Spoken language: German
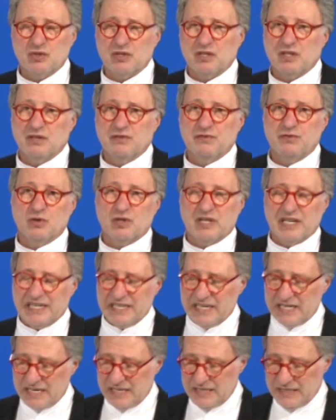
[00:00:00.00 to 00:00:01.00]
oder
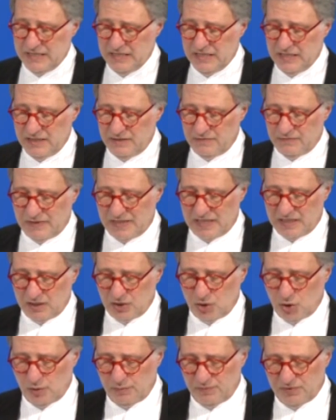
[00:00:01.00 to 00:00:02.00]
Phokaia
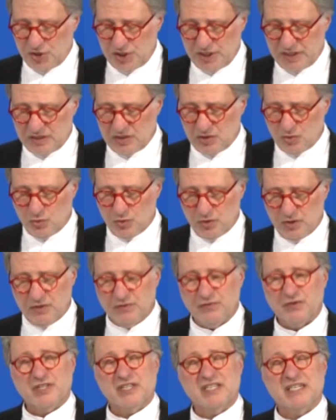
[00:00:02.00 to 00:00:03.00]
waren Kopfstationen
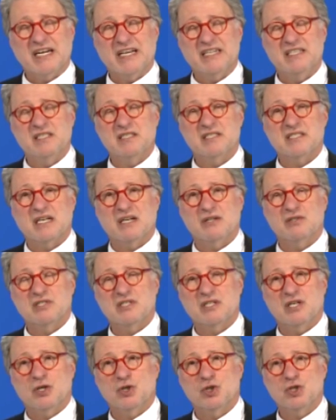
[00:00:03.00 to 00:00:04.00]
für den
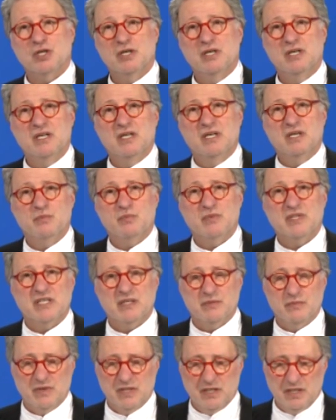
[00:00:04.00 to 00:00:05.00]
Handelsaustausch mit
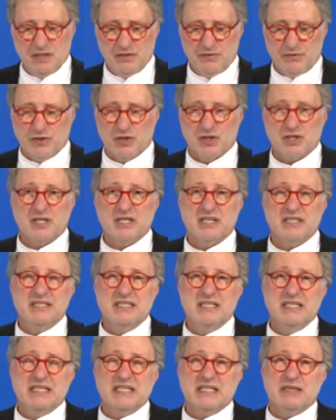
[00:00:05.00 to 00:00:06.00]
den Völkern
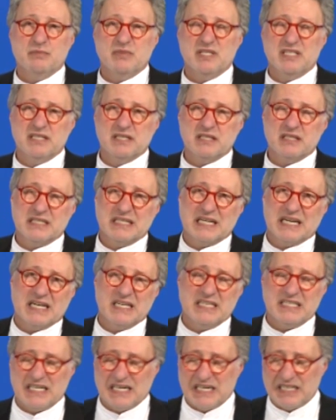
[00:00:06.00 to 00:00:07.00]
im Inneren
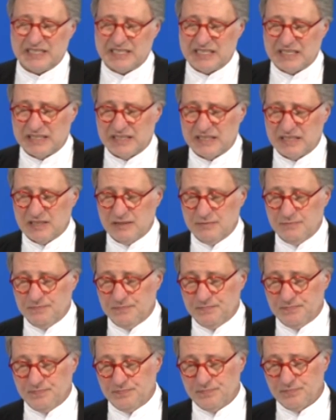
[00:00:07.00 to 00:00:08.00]
Kleinasiens.
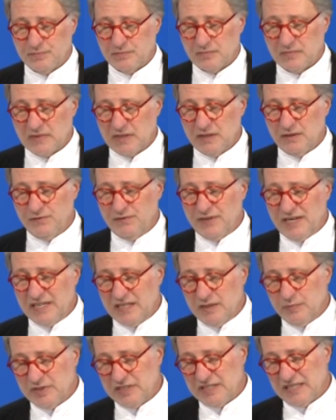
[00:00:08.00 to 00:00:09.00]

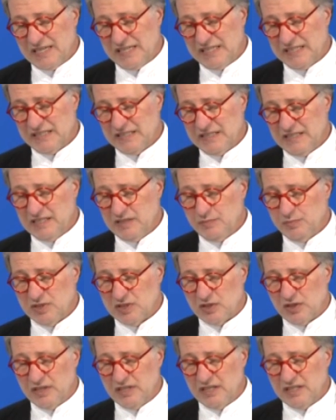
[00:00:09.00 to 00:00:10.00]
Ferner beteiligten sich
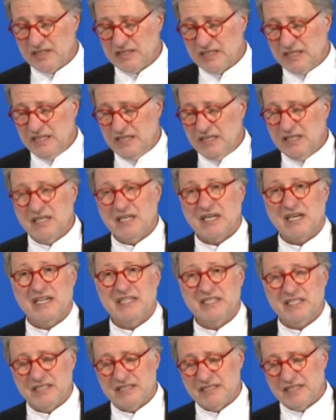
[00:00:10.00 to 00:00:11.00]
besonders
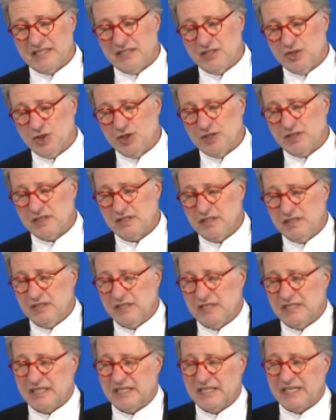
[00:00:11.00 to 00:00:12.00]
kleinasiatische
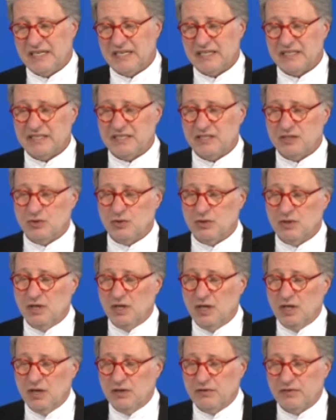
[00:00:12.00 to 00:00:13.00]
Griechen an der Errichtung
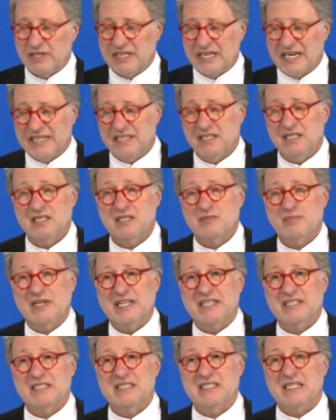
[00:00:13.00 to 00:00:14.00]
von
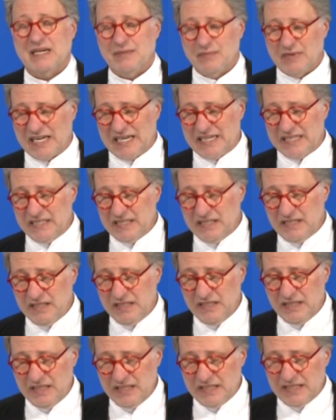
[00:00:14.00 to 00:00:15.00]
Handelsplätzen am Rande
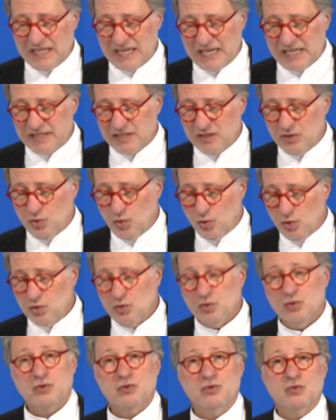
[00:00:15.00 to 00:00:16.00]
der alten
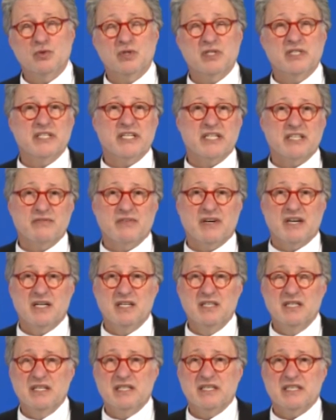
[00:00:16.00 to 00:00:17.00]
Hochkulturen, etwa
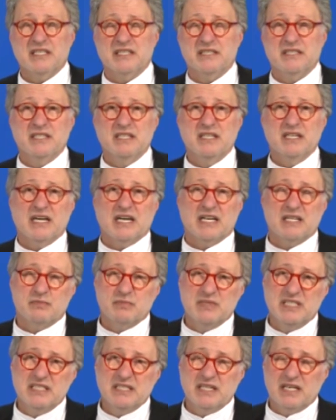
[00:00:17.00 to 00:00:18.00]
in
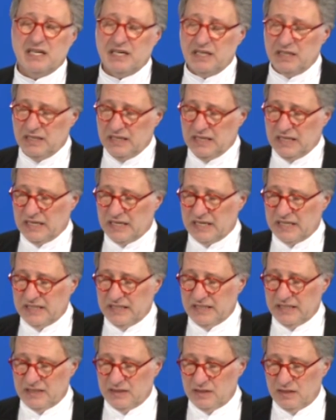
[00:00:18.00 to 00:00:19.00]
Almina an
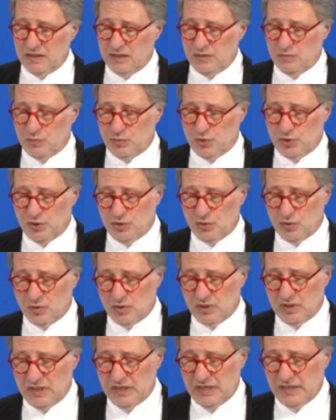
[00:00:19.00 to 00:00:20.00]
der
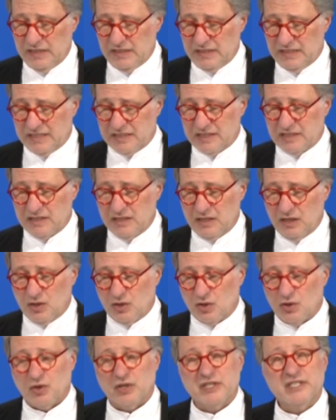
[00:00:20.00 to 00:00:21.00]
Mündung des
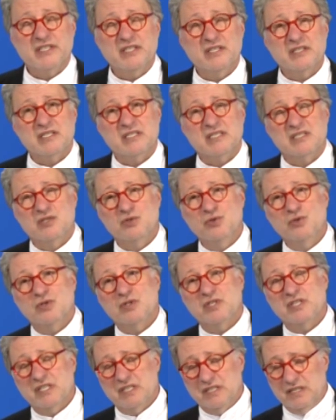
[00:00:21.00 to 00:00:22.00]
Orontes in
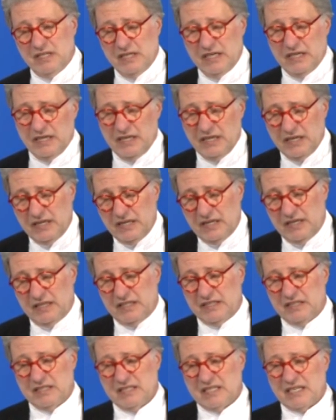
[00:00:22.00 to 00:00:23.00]
Syrien,
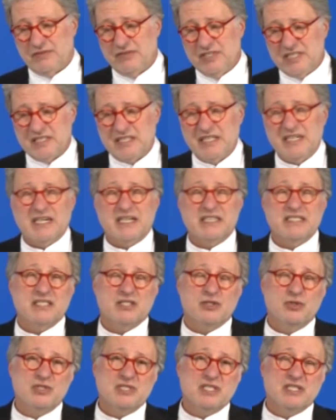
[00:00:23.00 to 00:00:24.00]
in Gravisce an der
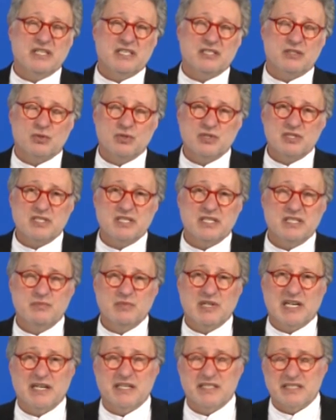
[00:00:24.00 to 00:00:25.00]
Küste der Etrusker in
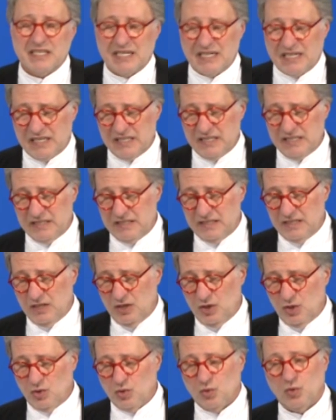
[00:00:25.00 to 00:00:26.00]
Mittelitalien
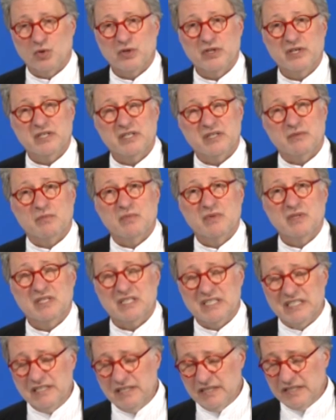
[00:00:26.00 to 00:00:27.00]
oder im
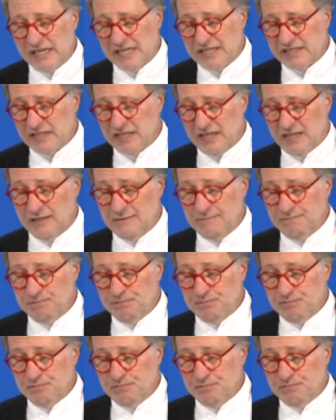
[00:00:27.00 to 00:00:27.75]
Nildelta.